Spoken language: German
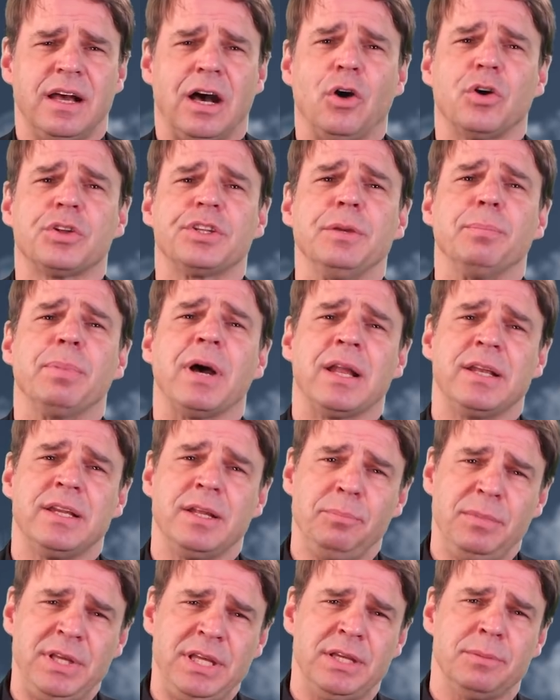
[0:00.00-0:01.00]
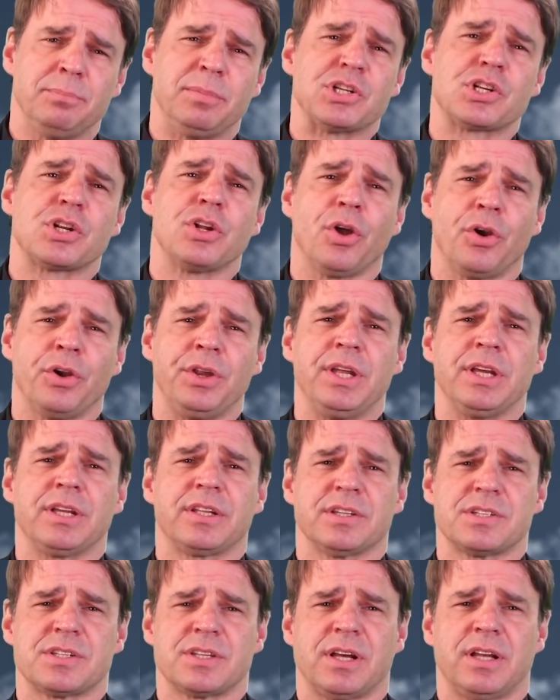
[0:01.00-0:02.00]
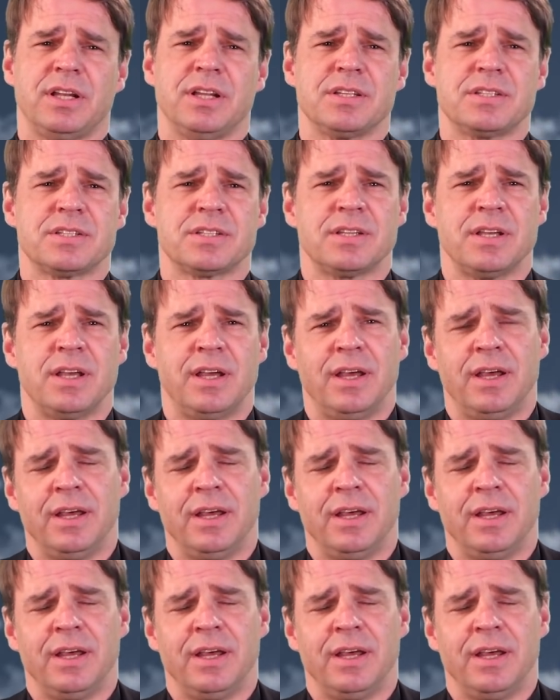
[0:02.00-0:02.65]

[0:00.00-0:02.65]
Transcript: Auch die Pandemie beschleunigt das alles.